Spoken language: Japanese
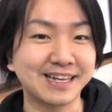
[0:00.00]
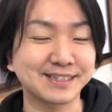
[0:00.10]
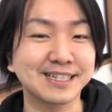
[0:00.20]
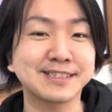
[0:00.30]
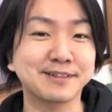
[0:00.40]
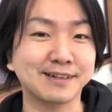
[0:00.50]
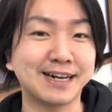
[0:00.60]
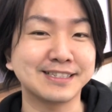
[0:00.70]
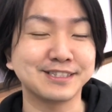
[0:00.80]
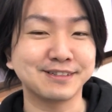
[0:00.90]
えっと、
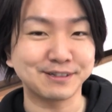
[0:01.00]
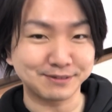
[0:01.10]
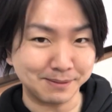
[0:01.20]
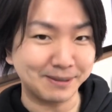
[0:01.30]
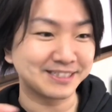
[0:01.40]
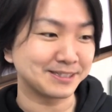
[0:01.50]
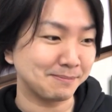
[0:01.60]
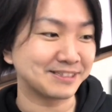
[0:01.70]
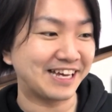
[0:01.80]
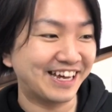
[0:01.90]
3980円で売ってますすい
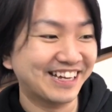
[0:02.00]
ません